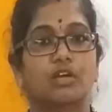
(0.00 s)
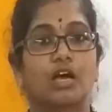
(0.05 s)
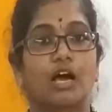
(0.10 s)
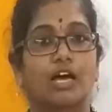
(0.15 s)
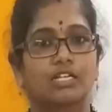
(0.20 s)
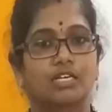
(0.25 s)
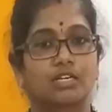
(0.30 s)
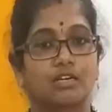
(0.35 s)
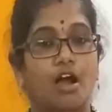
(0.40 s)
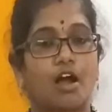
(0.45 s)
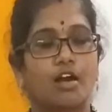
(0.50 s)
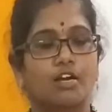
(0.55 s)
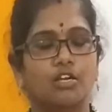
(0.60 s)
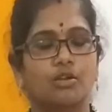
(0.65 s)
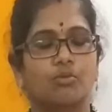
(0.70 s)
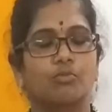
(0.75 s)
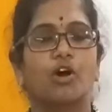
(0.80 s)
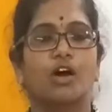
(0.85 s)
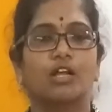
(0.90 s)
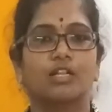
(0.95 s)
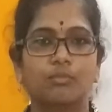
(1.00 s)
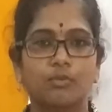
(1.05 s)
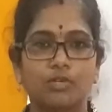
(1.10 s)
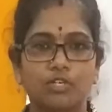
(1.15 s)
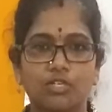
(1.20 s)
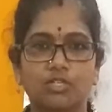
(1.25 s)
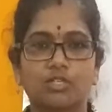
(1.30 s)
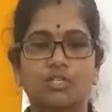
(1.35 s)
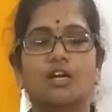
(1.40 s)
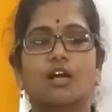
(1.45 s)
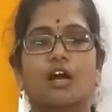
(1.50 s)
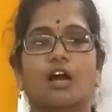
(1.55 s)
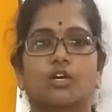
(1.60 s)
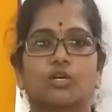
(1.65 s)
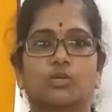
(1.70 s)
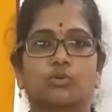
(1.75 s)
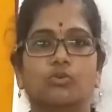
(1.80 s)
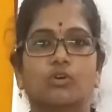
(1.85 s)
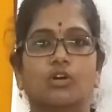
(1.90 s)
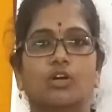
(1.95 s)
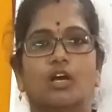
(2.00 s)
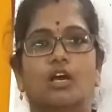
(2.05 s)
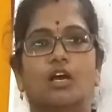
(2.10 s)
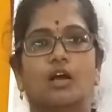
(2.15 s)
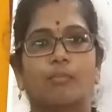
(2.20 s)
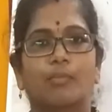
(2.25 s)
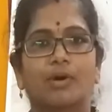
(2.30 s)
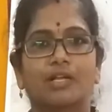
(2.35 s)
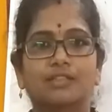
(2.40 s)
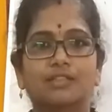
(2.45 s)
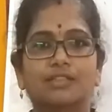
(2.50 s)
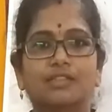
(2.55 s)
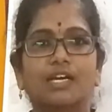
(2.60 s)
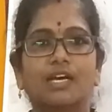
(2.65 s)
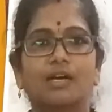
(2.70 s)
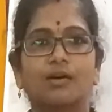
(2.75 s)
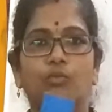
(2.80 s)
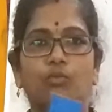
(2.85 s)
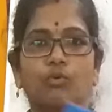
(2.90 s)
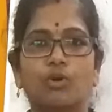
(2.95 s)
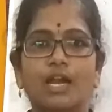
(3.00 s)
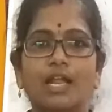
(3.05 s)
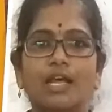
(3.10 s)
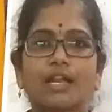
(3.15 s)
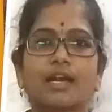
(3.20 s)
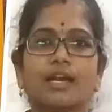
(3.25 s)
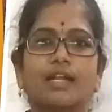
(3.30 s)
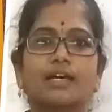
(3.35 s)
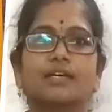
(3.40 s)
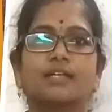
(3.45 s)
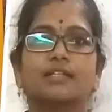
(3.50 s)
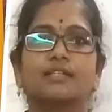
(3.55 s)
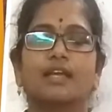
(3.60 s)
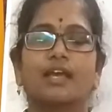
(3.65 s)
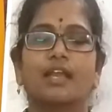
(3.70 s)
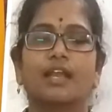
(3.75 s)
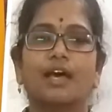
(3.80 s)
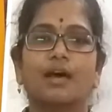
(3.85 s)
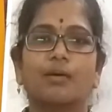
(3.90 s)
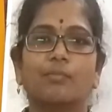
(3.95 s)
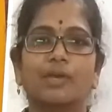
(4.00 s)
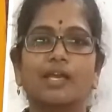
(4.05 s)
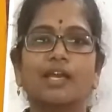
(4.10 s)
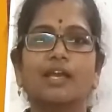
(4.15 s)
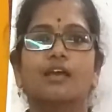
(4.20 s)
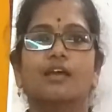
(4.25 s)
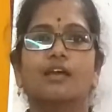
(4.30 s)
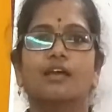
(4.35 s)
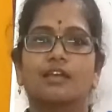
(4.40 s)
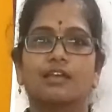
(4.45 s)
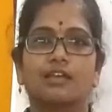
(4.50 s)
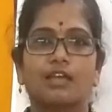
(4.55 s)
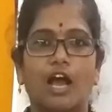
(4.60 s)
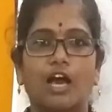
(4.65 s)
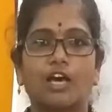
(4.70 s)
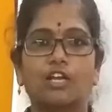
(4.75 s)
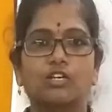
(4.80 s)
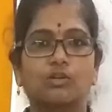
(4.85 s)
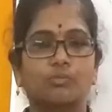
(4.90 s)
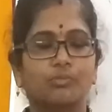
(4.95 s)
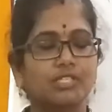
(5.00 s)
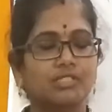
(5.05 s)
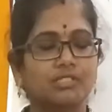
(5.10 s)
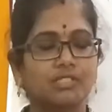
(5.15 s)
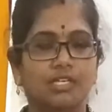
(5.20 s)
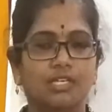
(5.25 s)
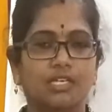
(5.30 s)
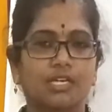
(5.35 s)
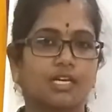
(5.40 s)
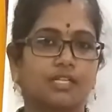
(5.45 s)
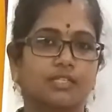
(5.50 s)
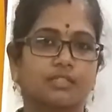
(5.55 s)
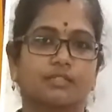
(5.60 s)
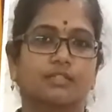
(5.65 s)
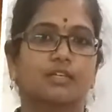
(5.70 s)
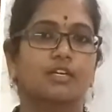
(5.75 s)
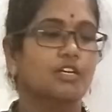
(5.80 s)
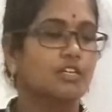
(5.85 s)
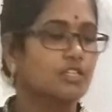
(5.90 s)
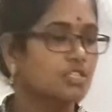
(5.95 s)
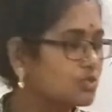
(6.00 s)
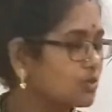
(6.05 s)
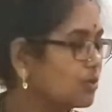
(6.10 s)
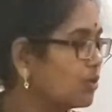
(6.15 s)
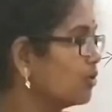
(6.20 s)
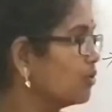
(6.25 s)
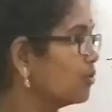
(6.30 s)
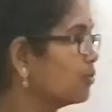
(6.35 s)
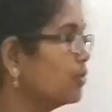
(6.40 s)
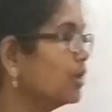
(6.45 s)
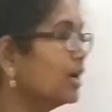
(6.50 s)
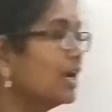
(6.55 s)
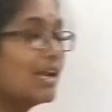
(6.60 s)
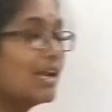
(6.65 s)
அதை காட்டணுமோ அதை மட்டும்தான் காட்டும் மற்ற உள்ளே நடக்கிறது எல்லாமே யாருக்குமே தெரியாது ஸோ உள்ளே